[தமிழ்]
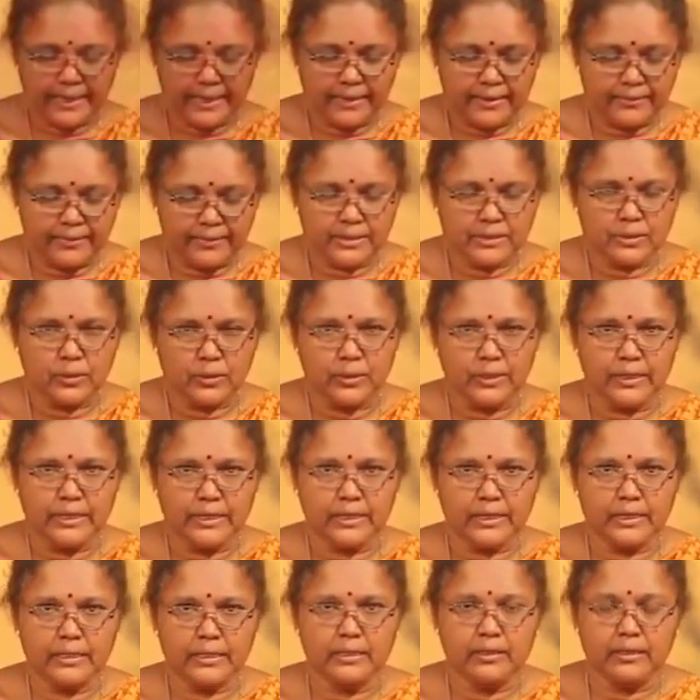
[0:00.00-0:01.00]
ஏற்கனவே
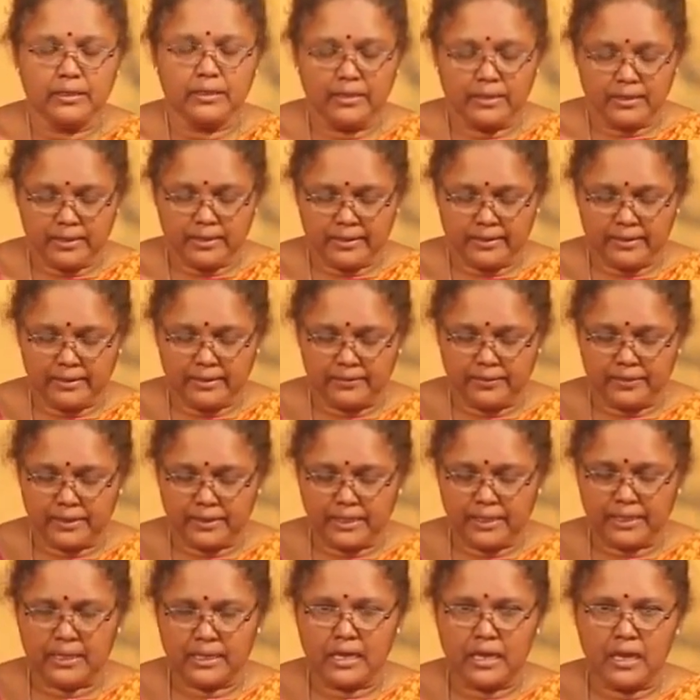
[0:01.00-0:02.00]
சொல்லிட்டேன் இதில் வந்து
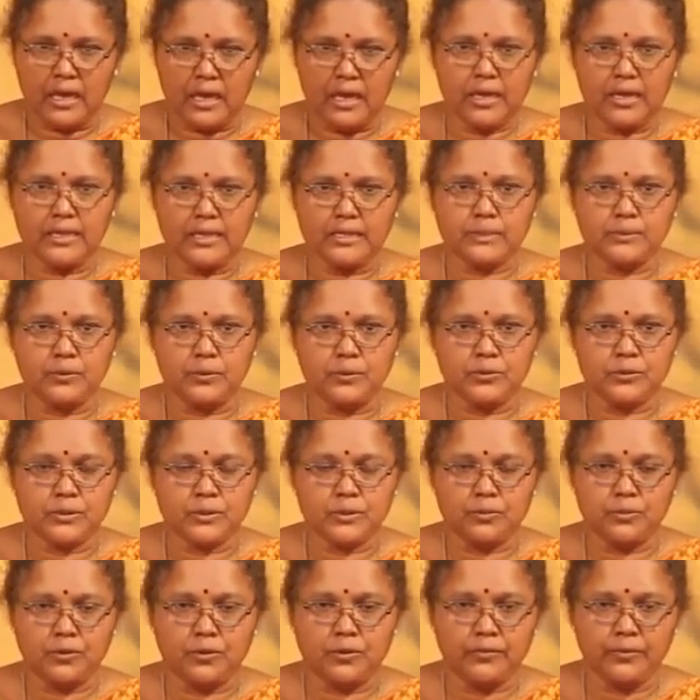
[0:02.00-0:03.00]
நீங்கள் ஹார்லிக்ஸ்
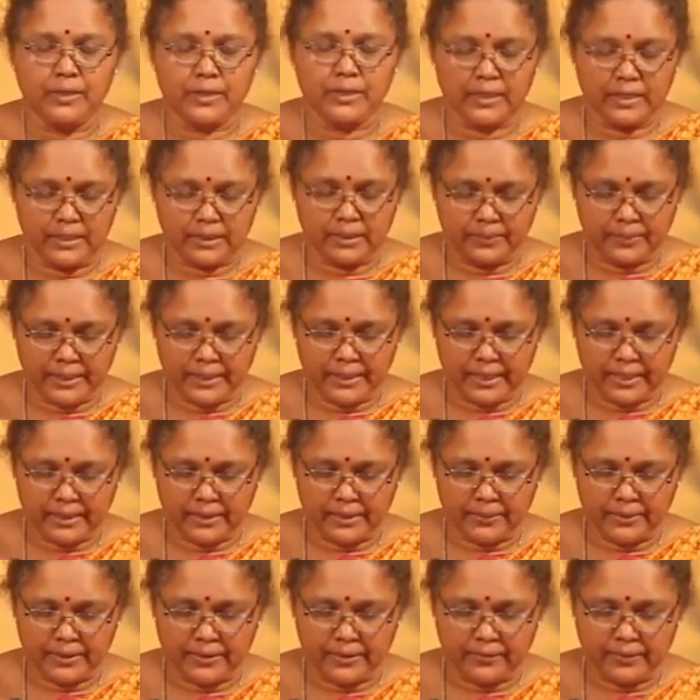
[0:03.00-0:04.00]
போஸ்ட் போன்விட்டா அந்த மாதிரி
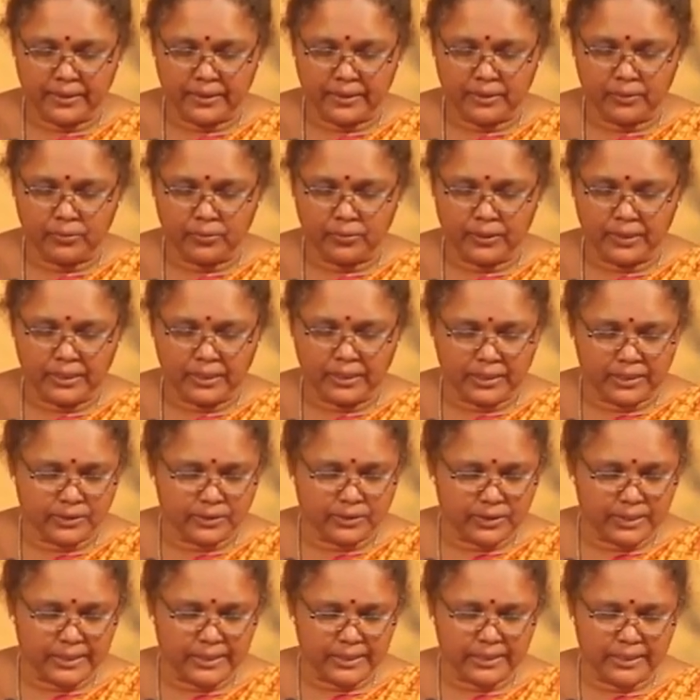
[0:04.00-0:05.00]
எந்த மாதிரி வேணாலும்
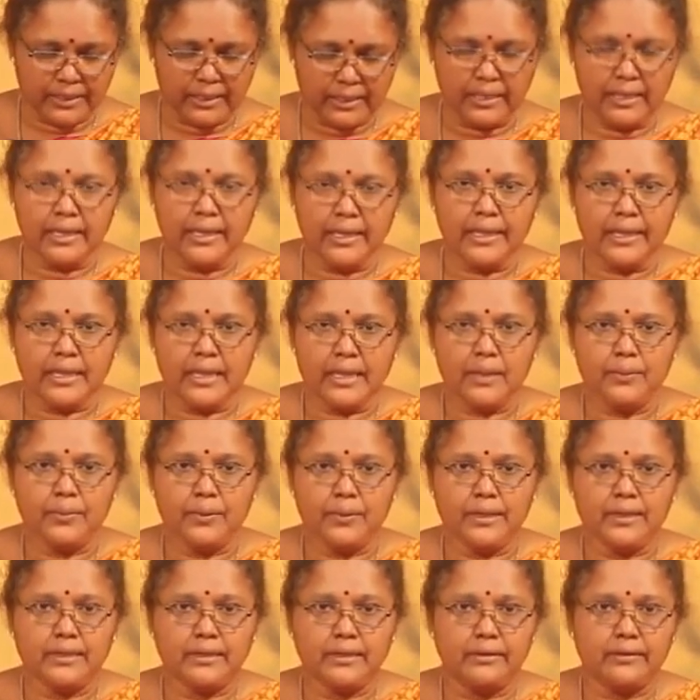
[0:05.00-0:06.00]
குடிக்கலான்னு சொல்லிட்டு
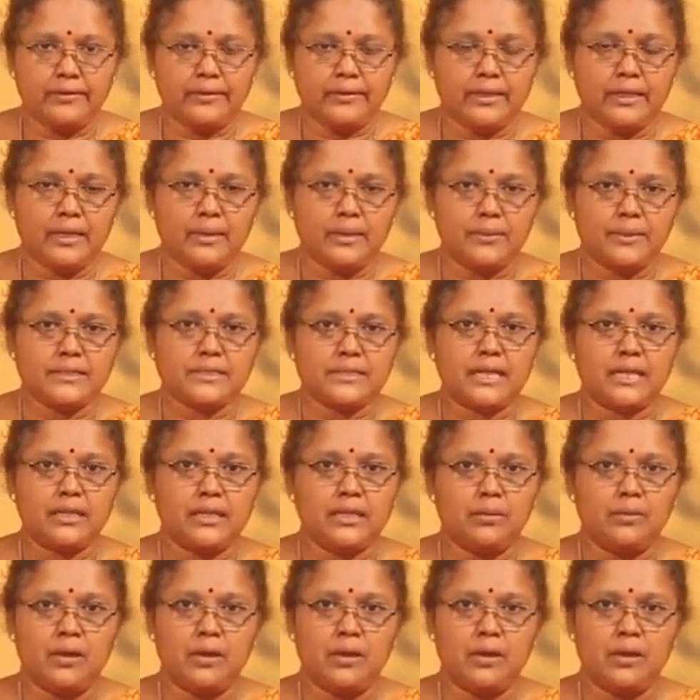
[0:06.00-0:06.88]
இப்போ இதில் வந்து நம்ம சத்து